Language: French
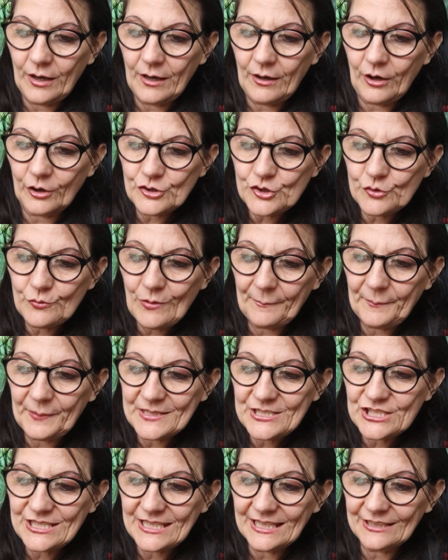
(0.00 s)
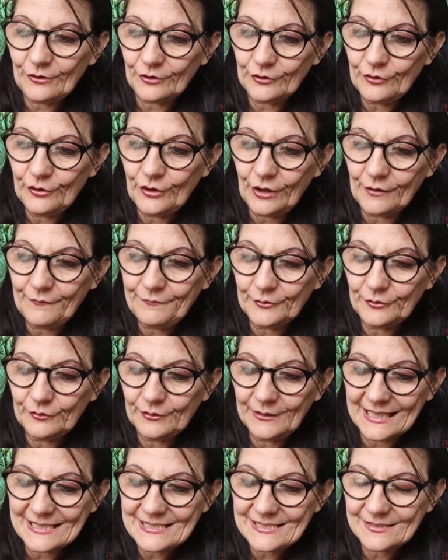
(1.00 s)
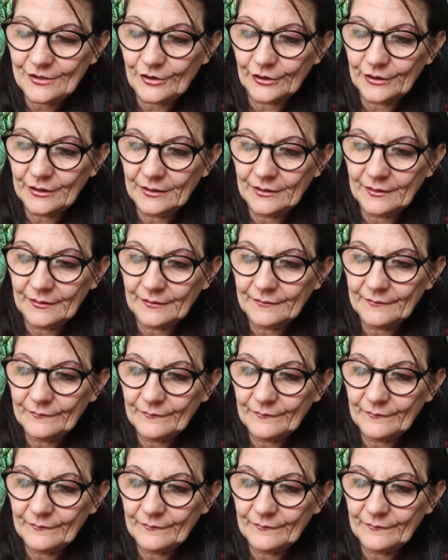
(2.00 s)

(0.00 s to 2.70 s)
Anchois pêchés dans le golfe de Gascogne.